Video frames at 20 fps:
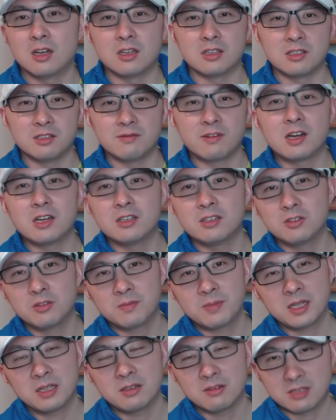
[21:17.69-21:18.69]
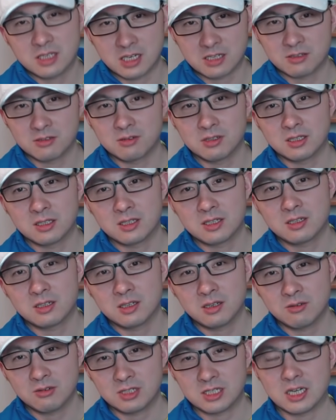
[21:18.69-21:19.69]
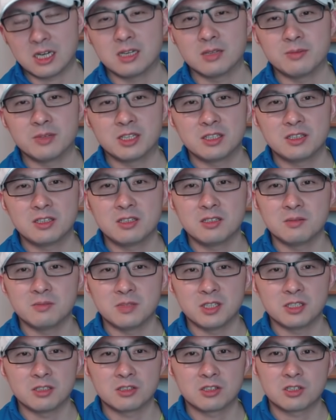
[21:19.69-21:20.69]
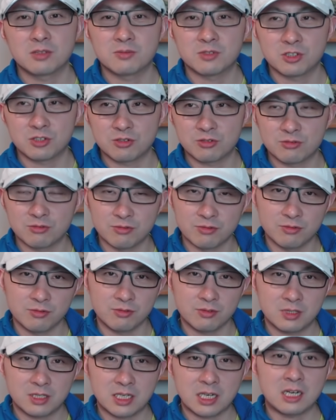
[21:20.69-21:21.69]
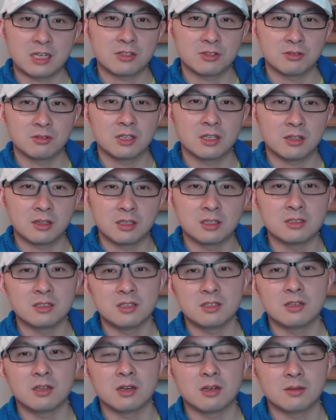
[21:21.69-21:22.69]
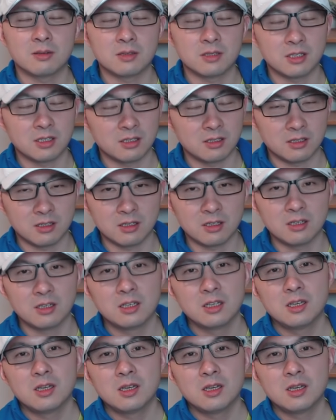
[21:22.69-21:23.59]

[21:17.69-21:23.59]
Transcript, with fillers: 啊，几万人都搬到加州了，但是他会查里面的姓名是不是属于加州的登记，呃，那个那个，